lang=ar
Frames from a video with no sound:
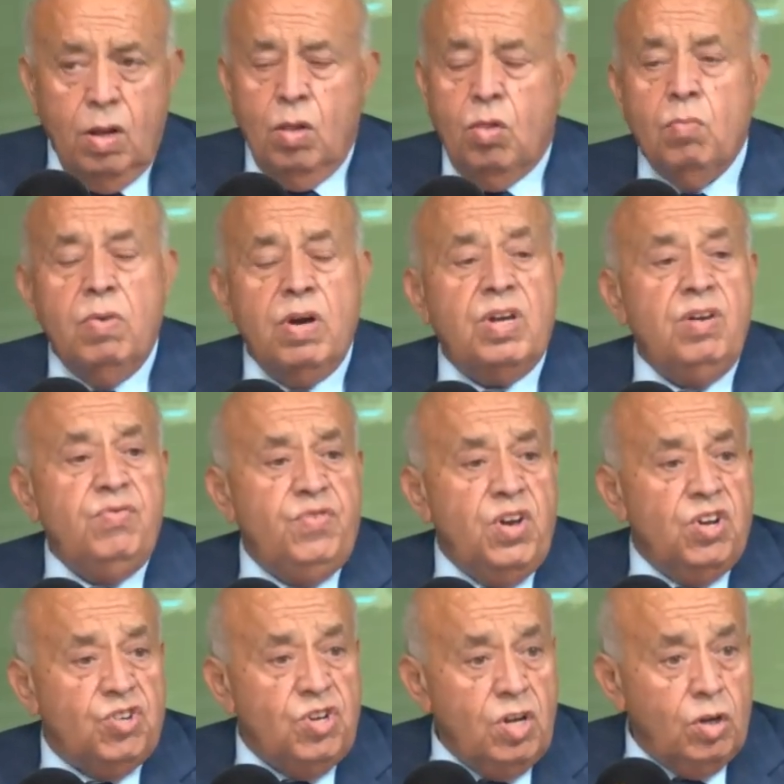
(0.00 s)
ثم
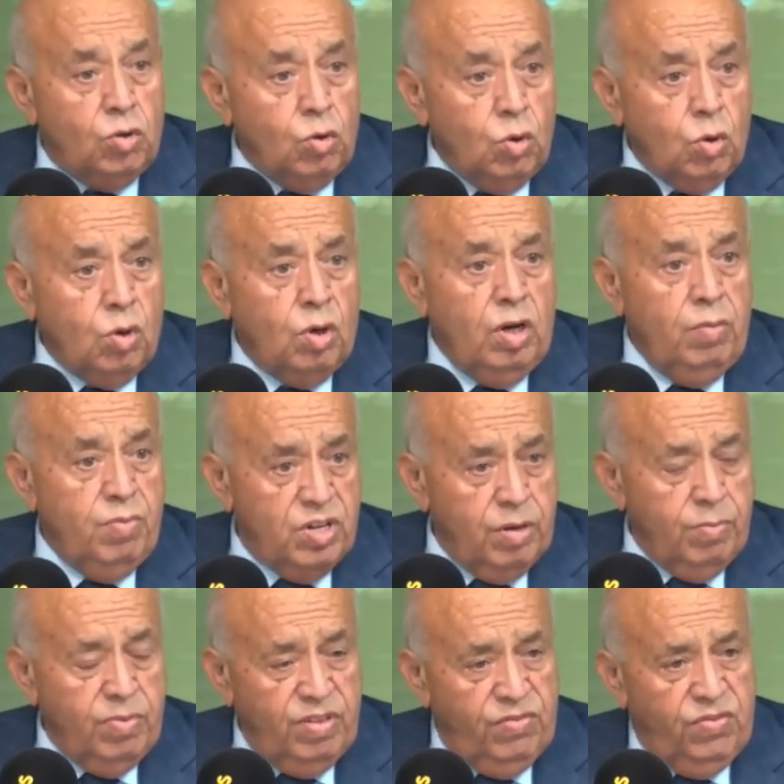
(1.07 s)
كيفاش نية الطرق اللي باش
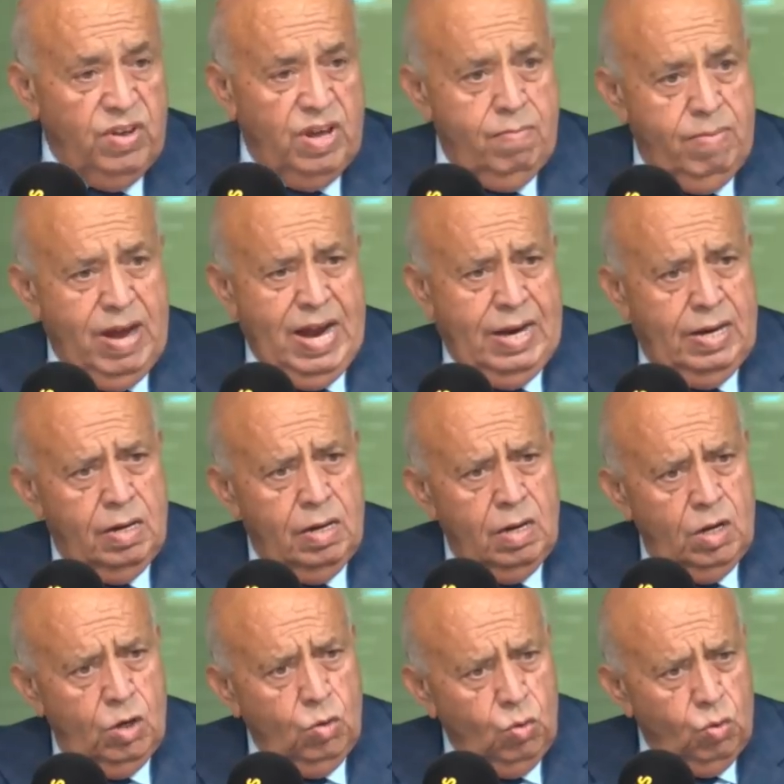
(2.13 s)
نمضي فيها بعد
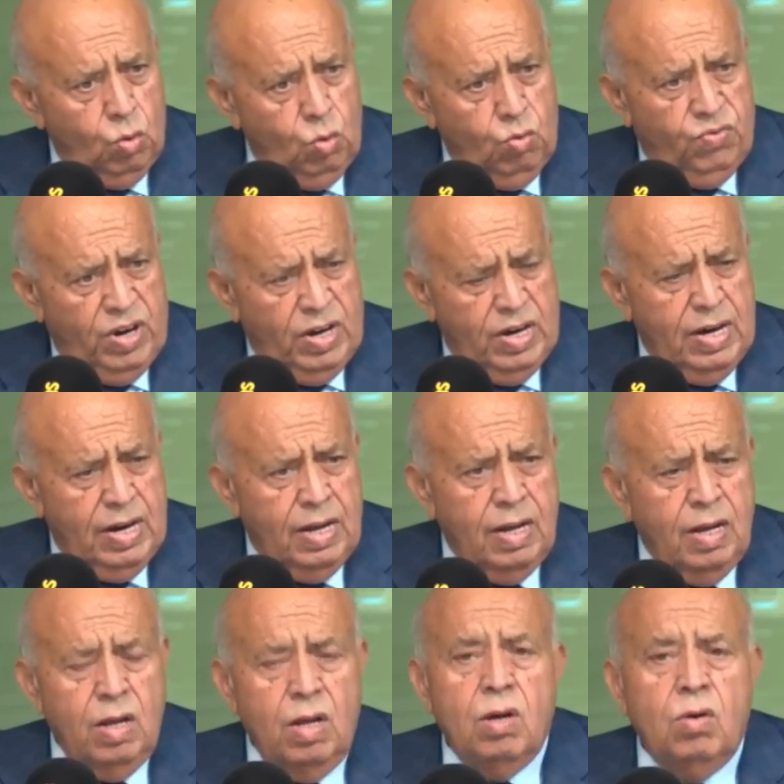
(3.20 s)
الوقوف عندها
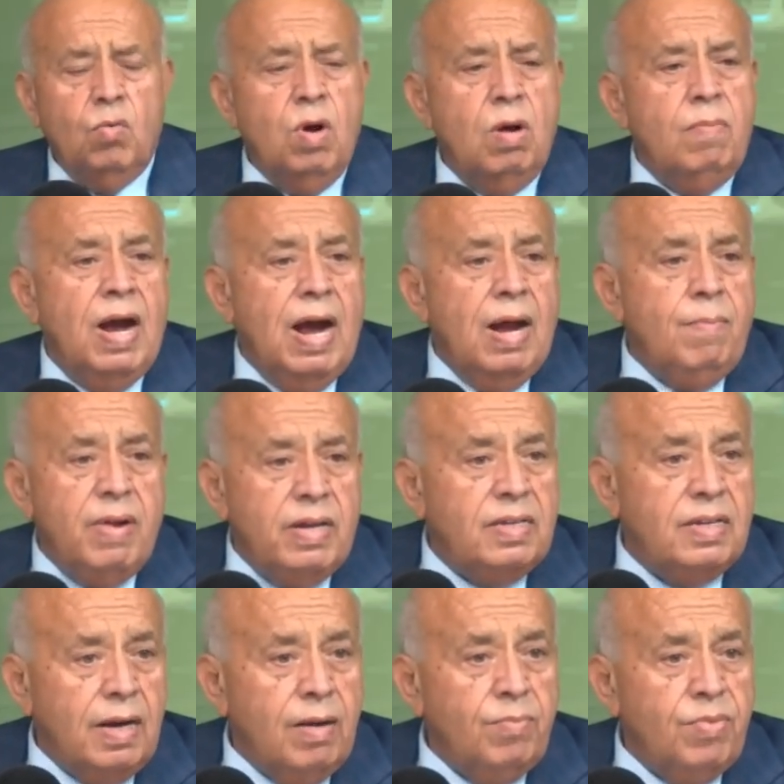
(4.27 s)
ومع من
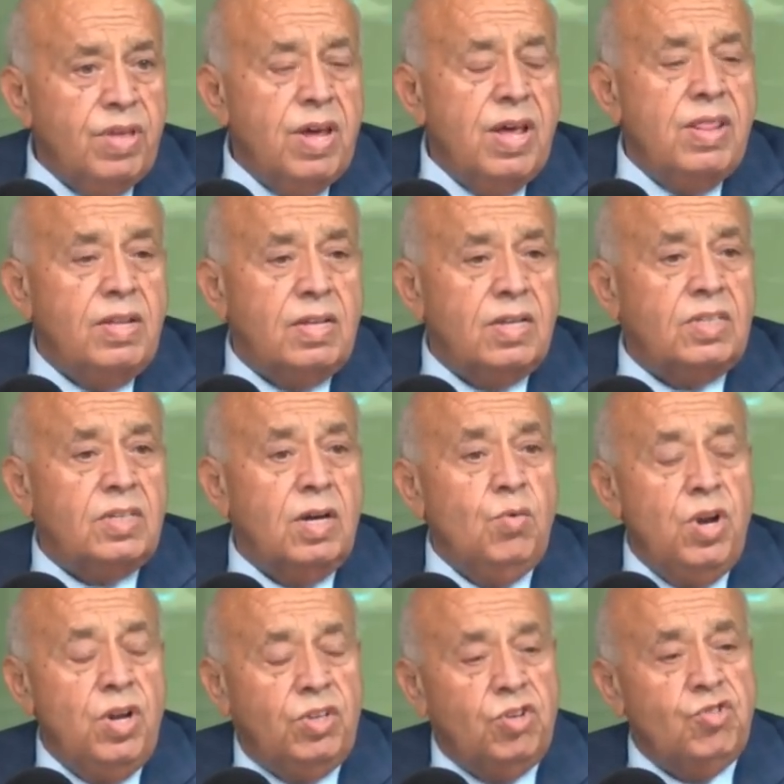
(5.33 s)
سنمضي هذه
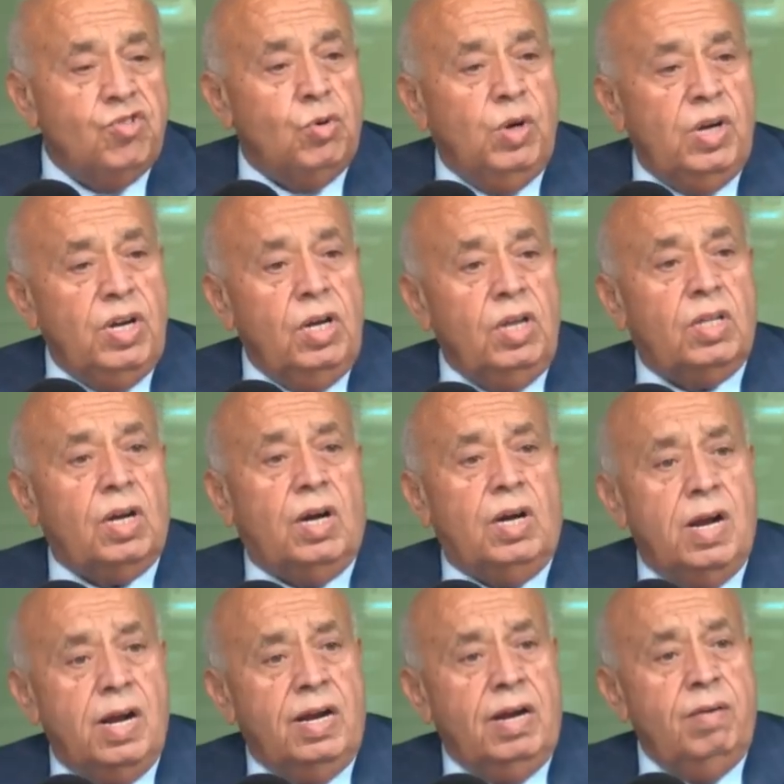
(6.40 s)
التساؤلات الجوهرية اللي
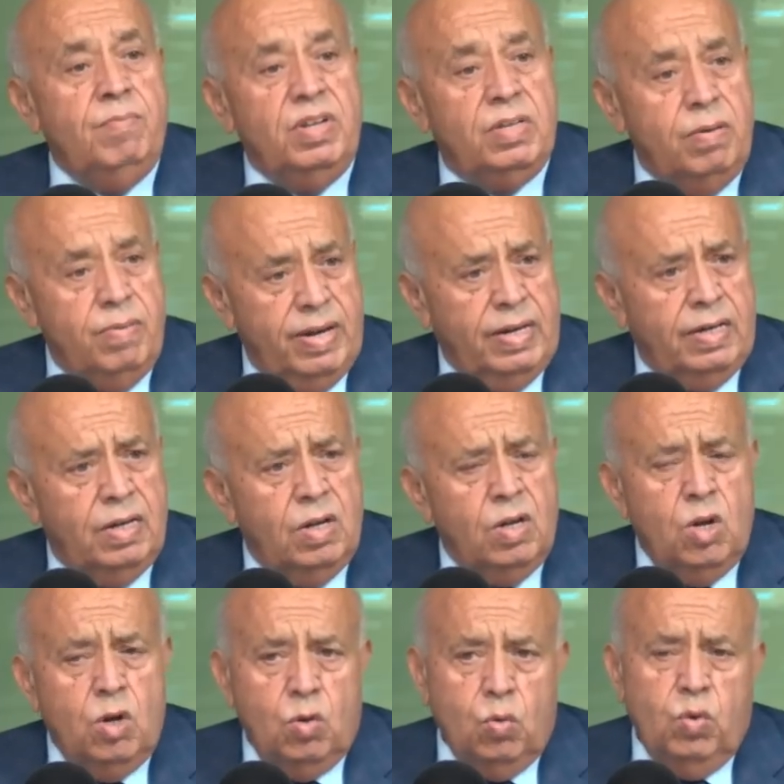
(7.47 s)
طرحناها احنا من زمان
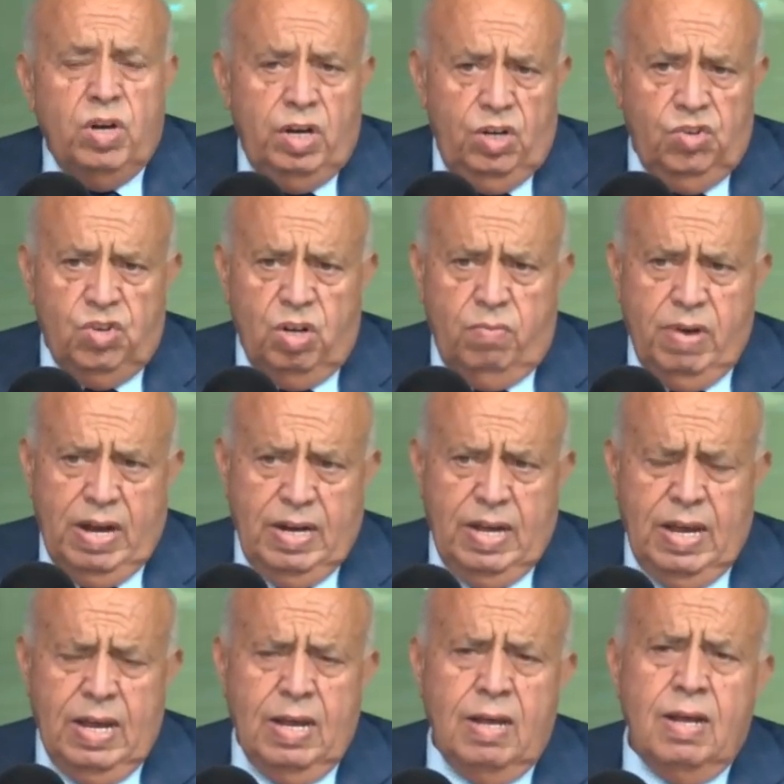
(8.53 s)
واللي الإجابة
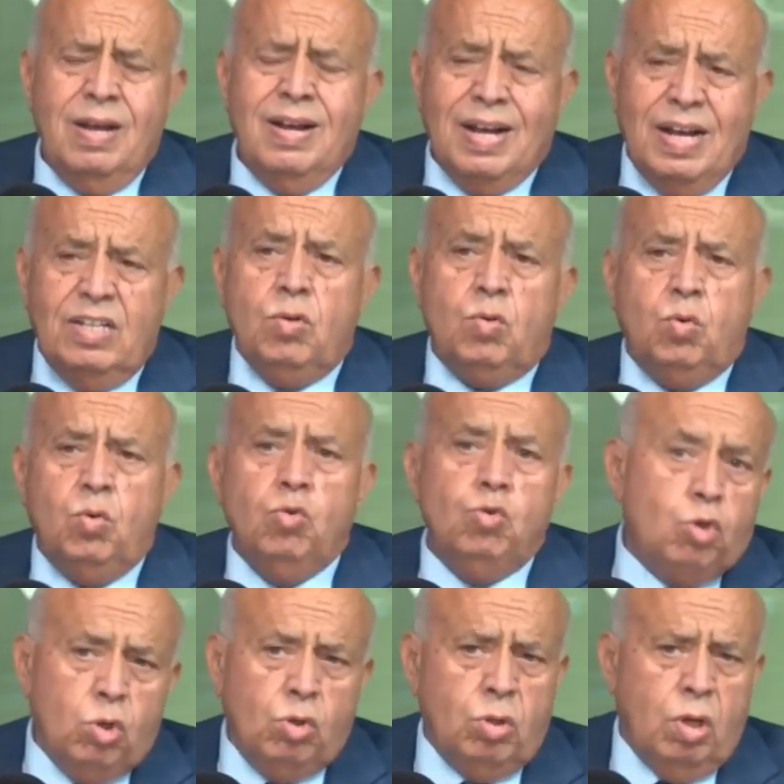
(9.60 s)
عليها قد يكون
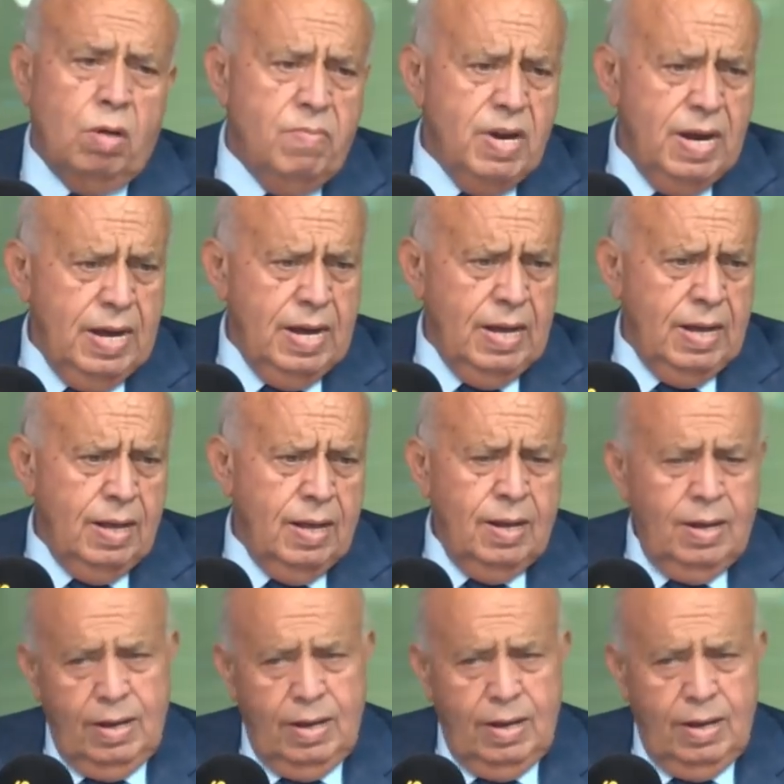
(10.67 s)
جزء منها نعم.